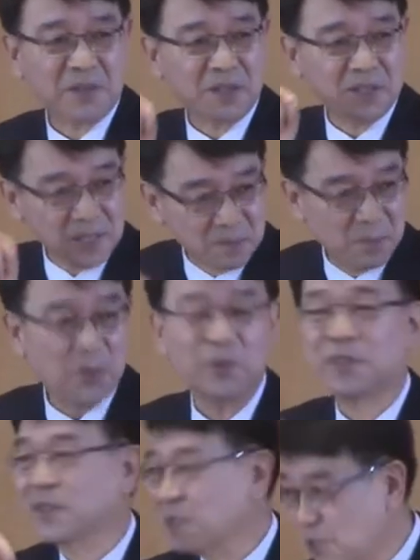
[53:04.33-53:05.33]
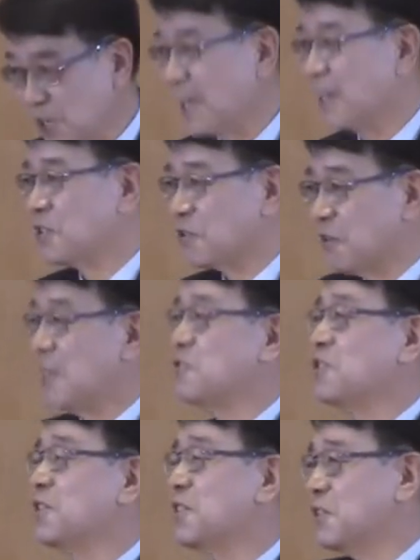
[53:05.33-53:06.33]
生命树的果子，只
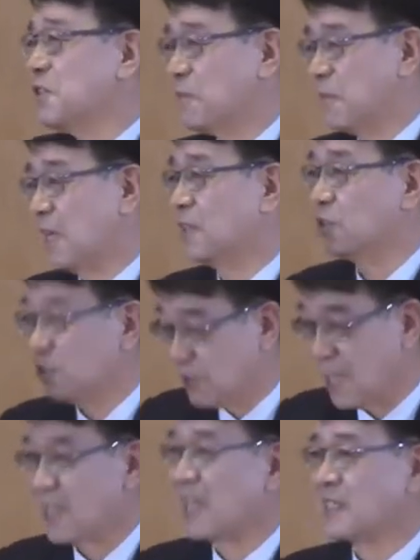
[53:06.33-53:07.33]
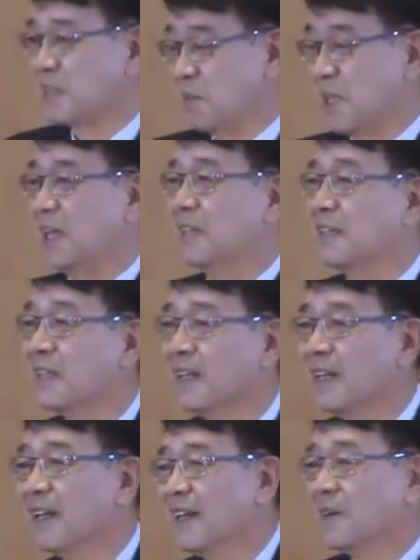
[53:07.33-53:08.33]
有信徒才能吃生命
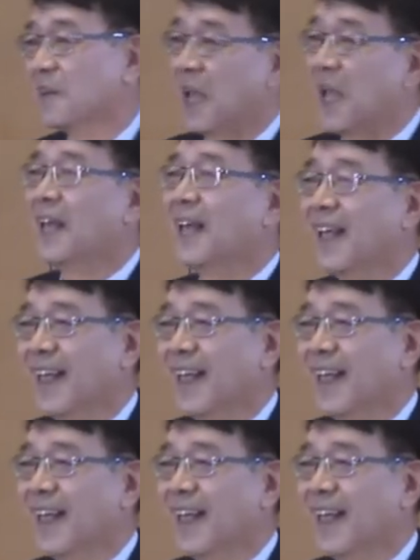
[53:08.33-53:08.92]
树的果子。